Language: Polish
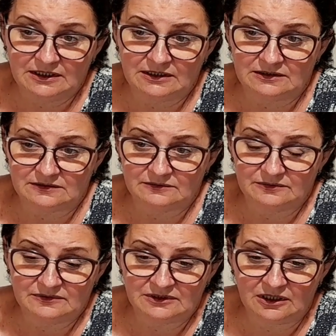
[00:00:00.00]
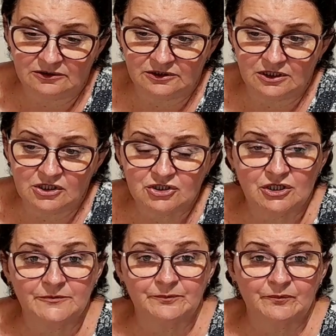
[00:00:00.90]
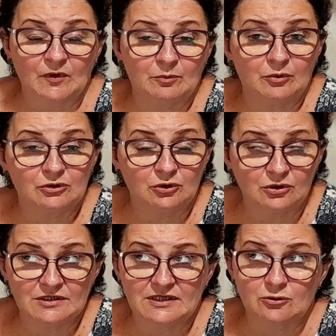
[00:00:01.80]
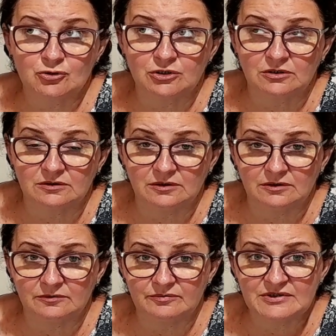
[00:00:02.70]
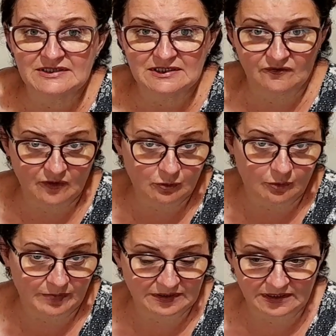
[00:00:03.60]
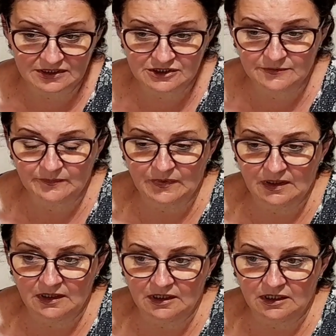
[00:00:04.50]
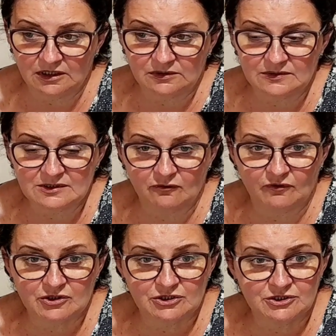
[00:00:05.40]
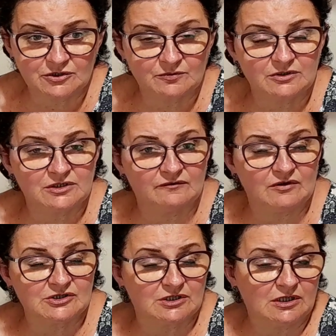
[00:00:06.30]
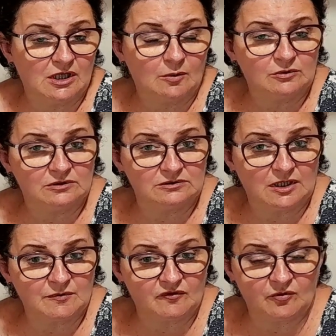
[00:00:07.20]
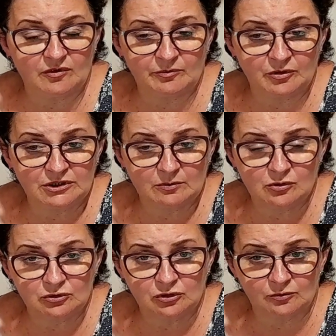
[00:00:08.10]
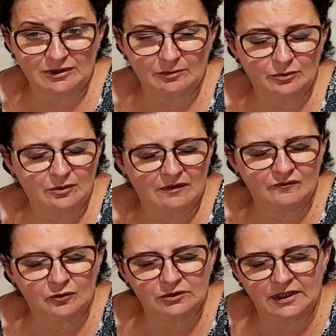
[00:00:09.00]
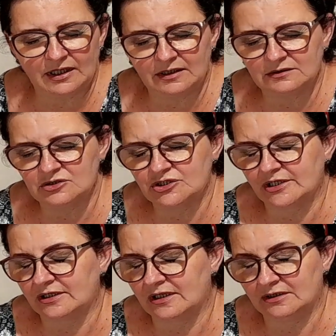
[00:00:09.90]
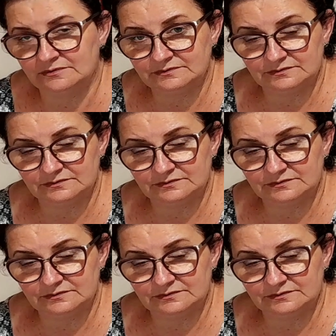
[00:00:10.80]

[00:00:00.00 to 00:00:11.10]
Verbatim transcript: Y, ty, tyle, że pod koniec, jak już e, przestawało padać, to zauważyliśmy, że właśnie e, najpierw pod jabłonką tam była woda, rzeka,